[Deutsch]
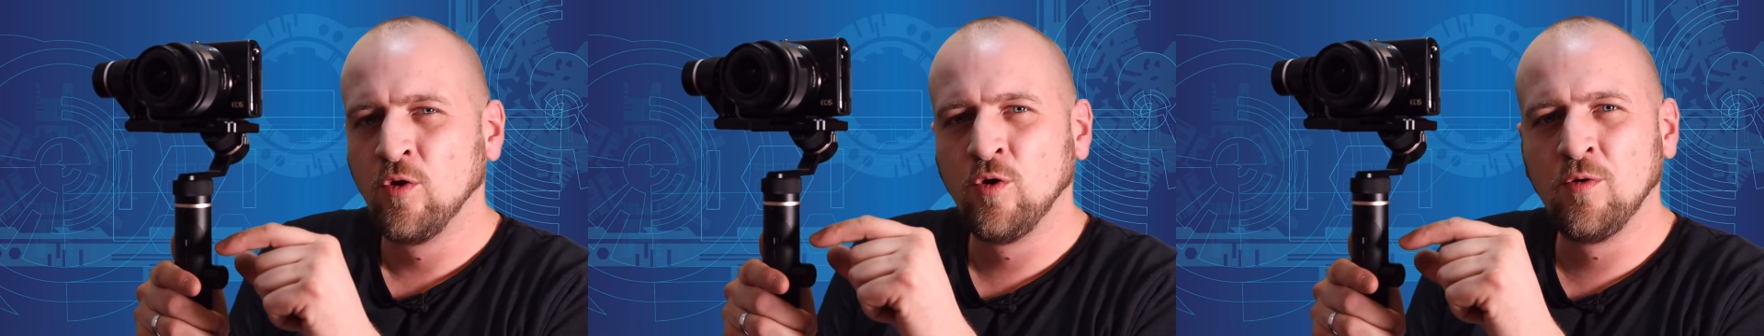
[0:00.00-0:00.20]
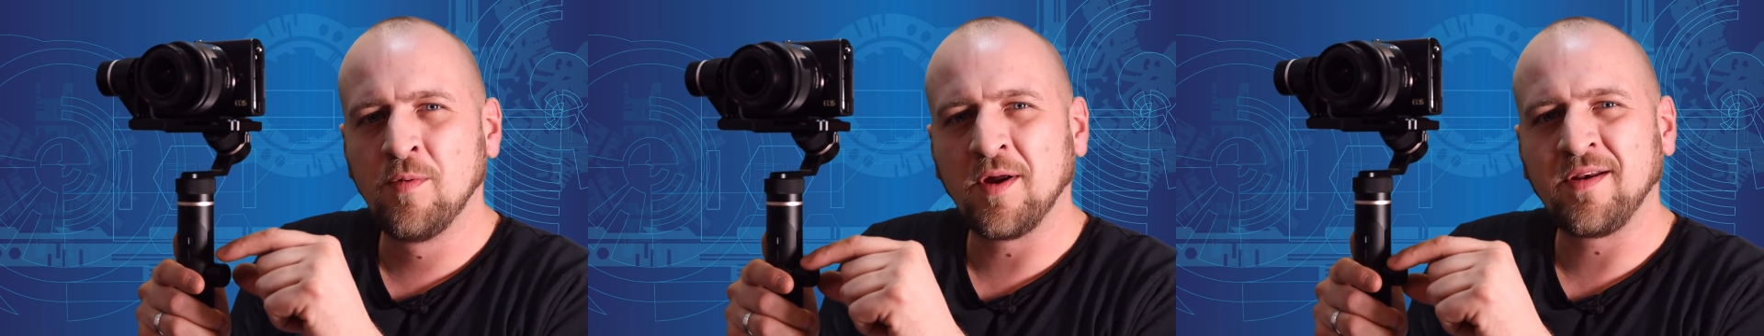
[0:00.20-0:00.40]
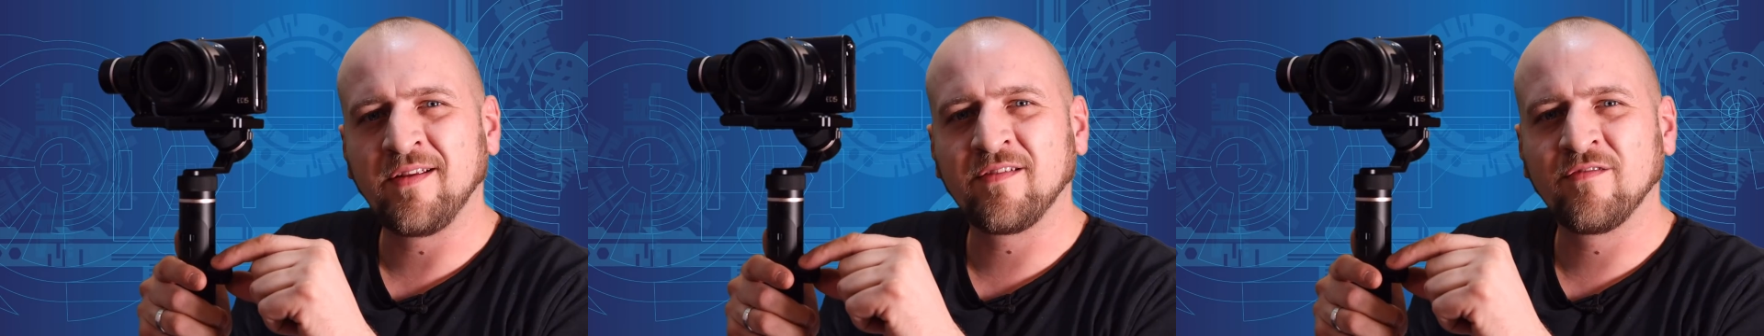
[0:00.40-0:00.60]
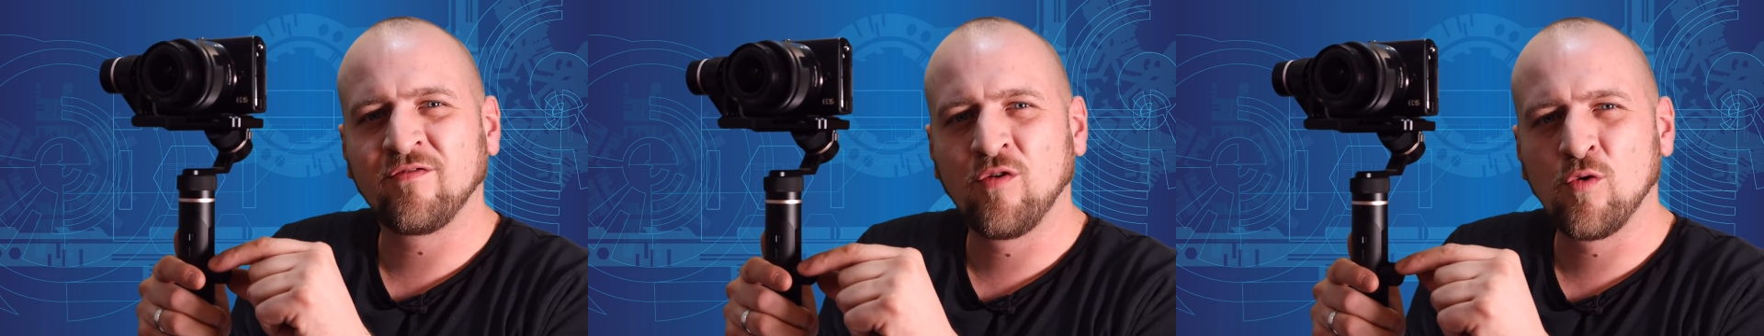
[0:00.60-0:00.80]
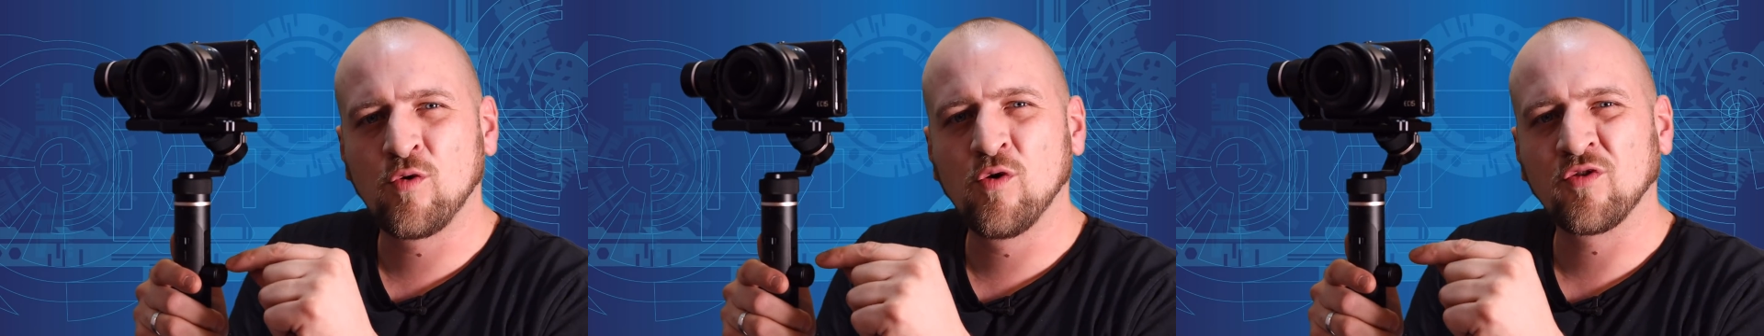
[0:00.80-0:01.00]
über diesen
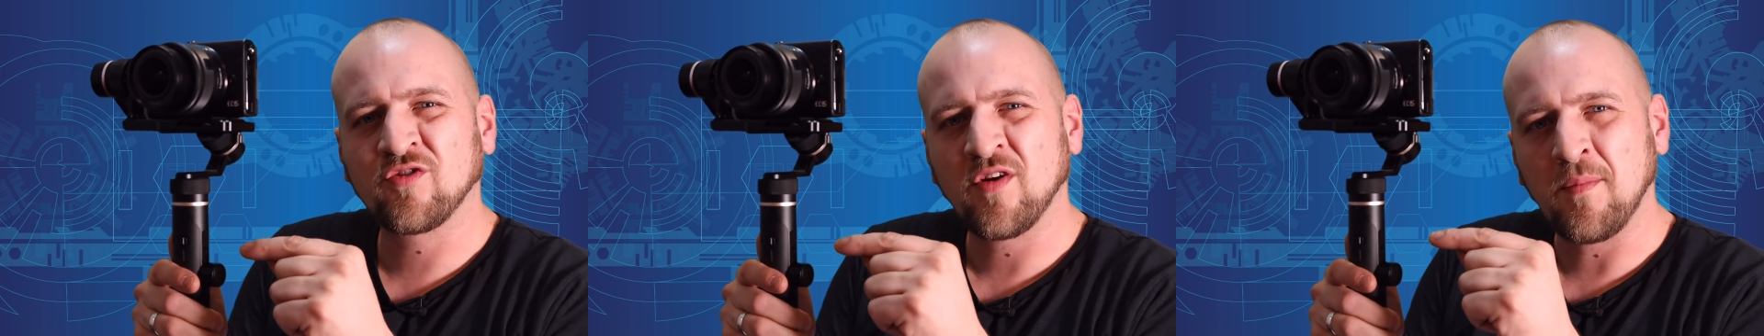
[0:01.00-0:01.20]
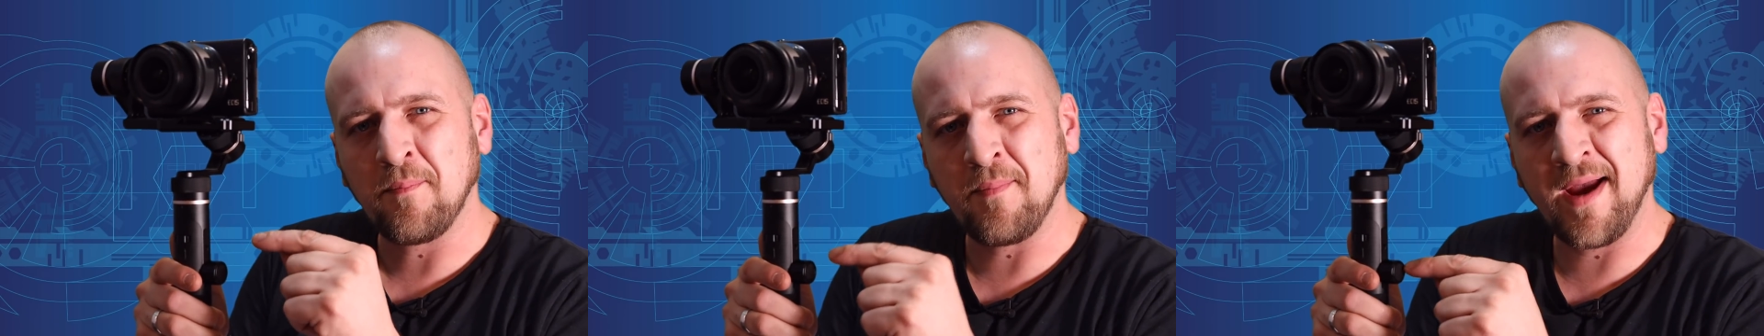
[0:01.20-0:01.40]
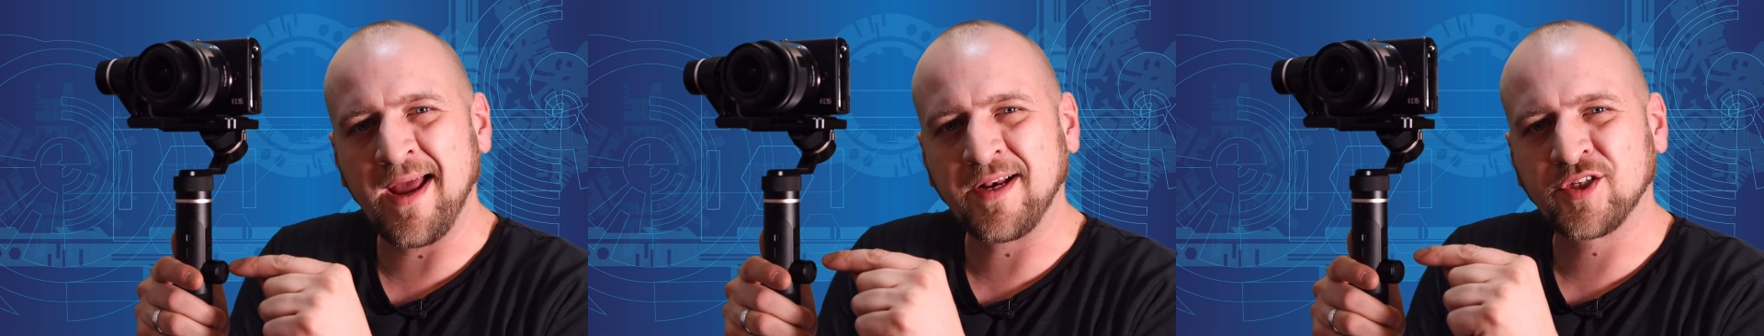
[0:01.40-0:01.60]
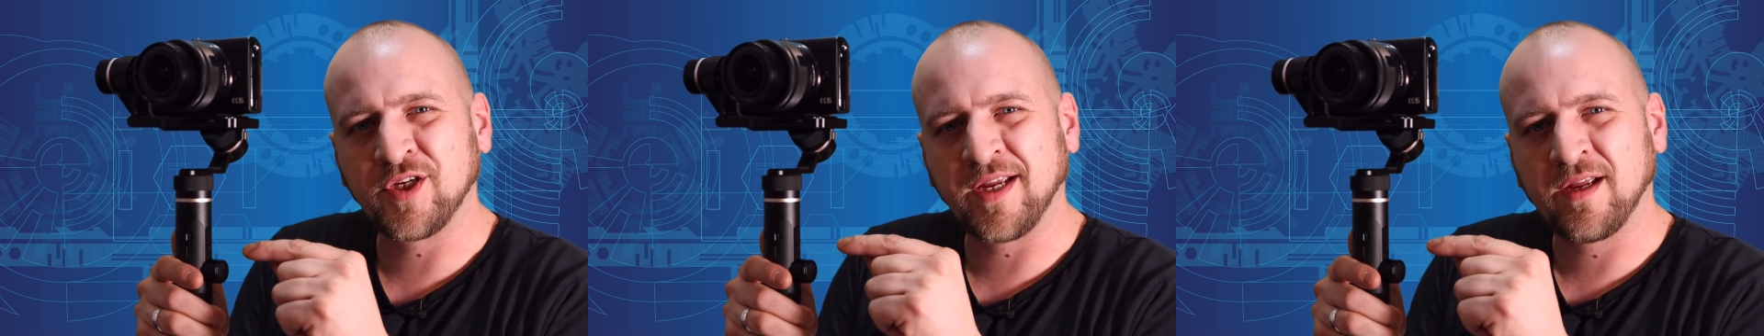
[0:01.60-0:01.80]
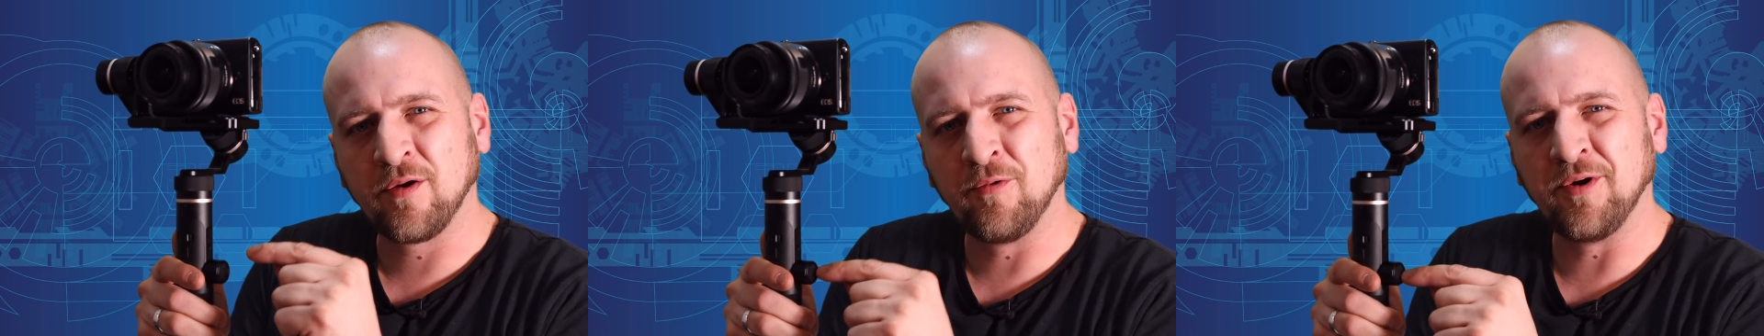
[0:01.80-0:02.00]
Fokus
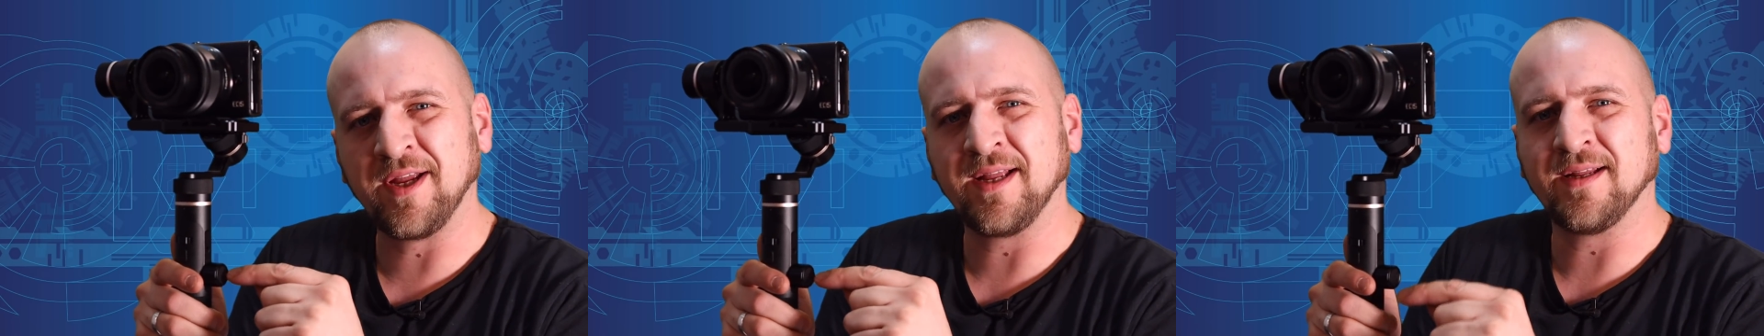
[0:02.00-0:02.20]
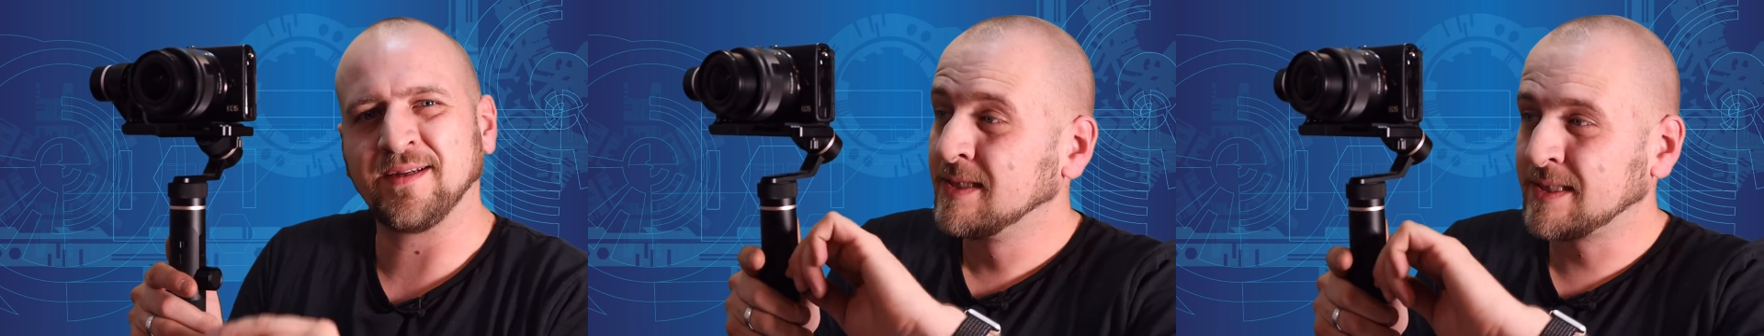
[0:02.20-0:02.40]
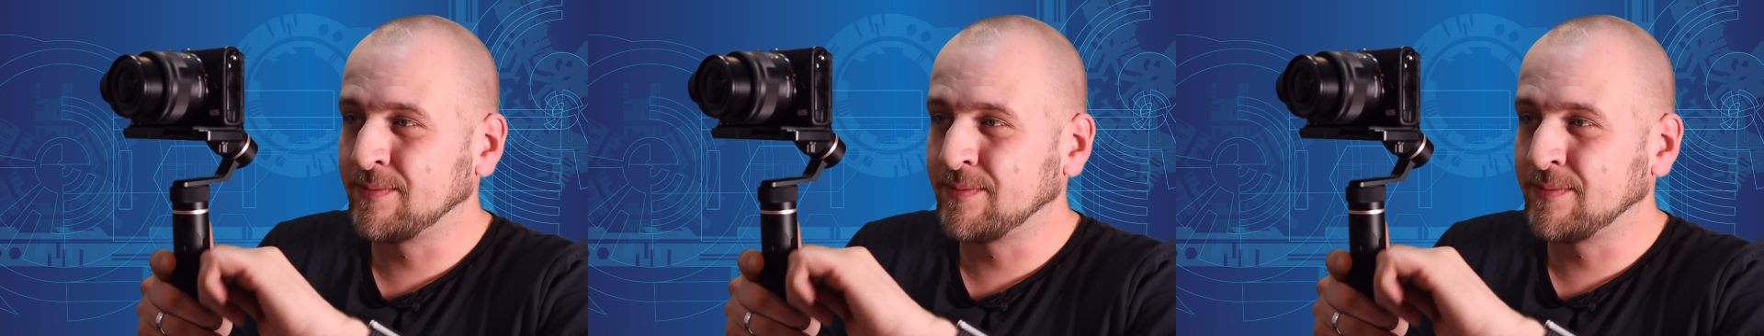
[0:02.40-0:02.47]
Magic Ring.